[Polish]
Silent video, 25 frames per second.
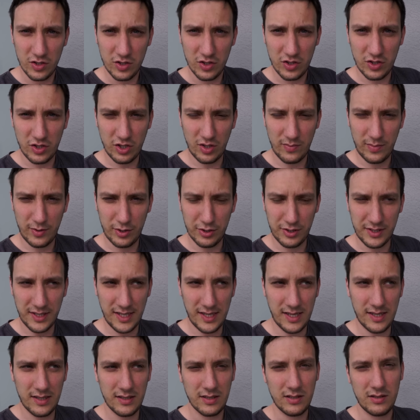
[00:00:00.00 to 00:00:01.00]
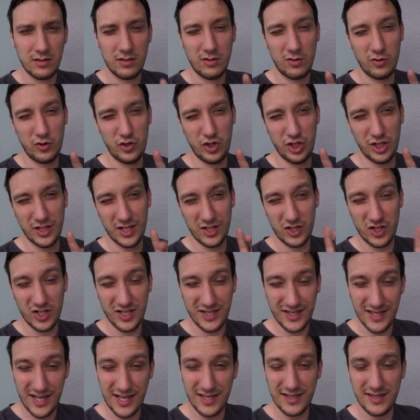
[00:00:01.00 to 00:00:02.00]
sobota, godzina
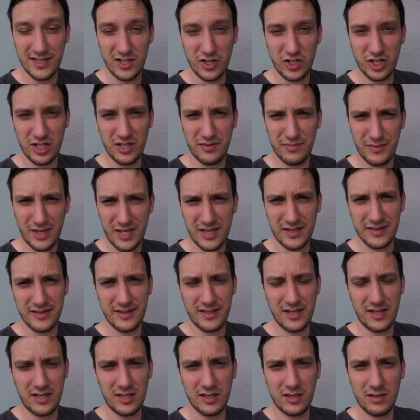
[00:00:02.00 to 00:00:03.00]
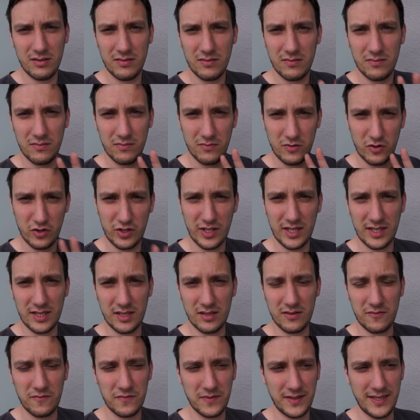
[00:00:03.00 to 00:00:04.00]
16-17, to tak
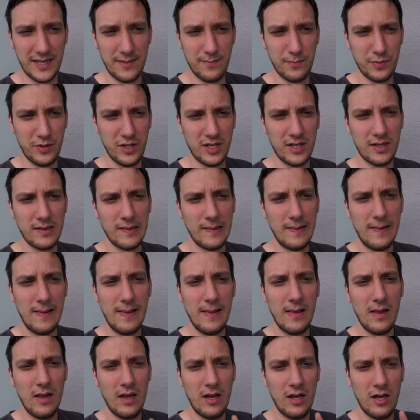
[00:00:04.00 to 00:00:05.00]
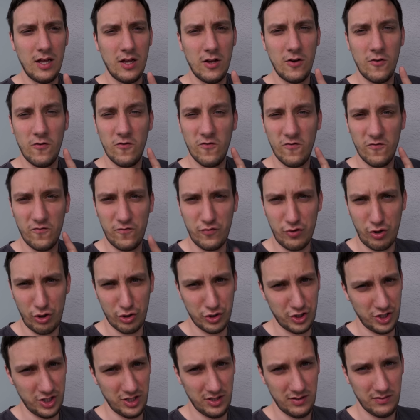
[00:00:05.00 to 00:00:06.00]
wstępnie, w
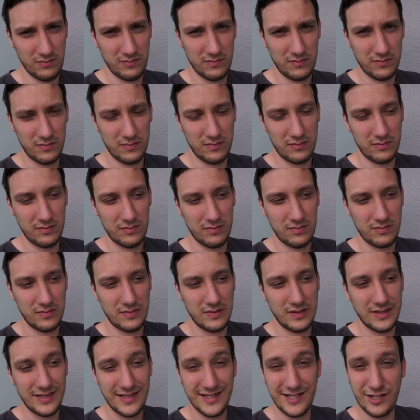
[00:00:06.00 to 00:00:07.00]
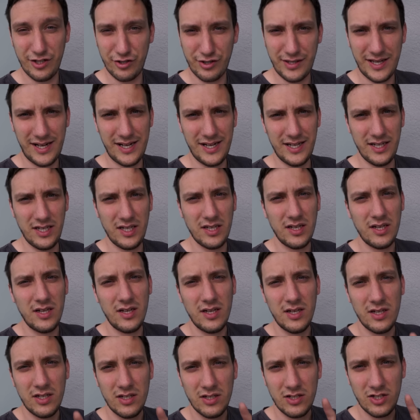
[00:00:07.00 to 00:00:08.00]
Łodzi. Co dalej?
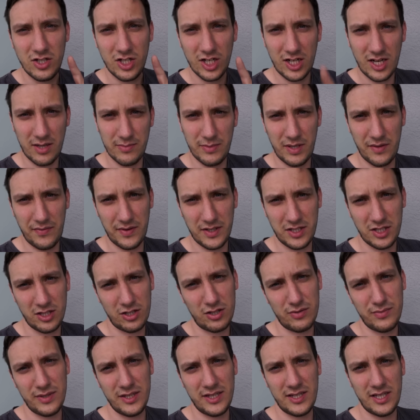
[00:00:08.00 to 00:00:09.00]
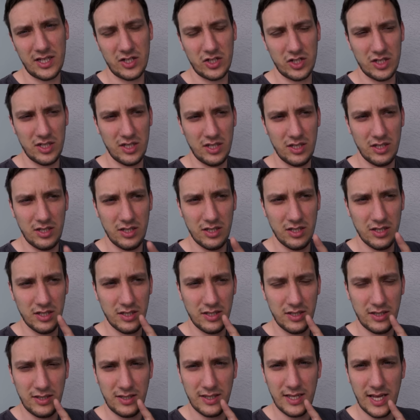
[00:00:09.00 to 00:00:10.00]
Czekam na Wasze komentarze
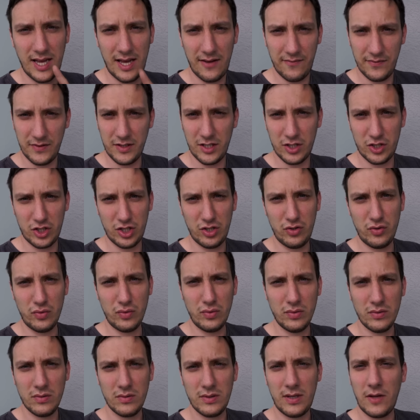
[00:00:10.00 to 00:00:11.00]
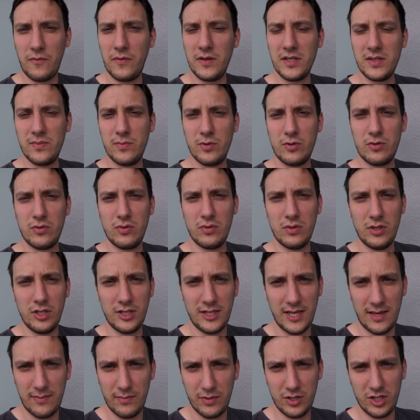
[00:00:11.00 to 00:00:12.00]
y, na wydarzeniu na Facebooku
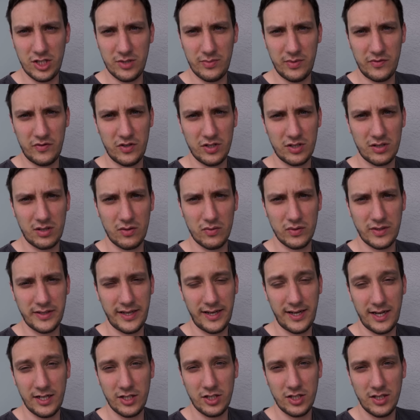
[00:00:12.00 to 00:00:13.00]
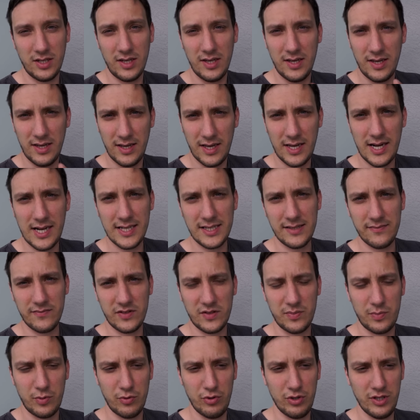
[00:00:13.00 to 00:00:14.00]
i tam będziemy wszystko ustalać razem
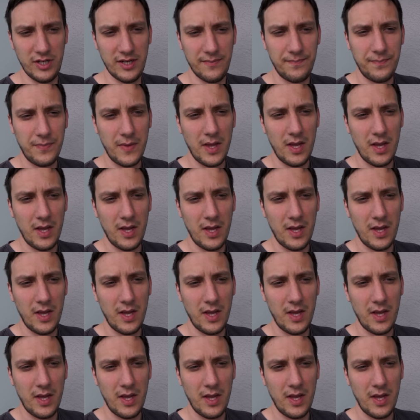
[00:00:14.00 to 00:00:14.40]
wspólnie.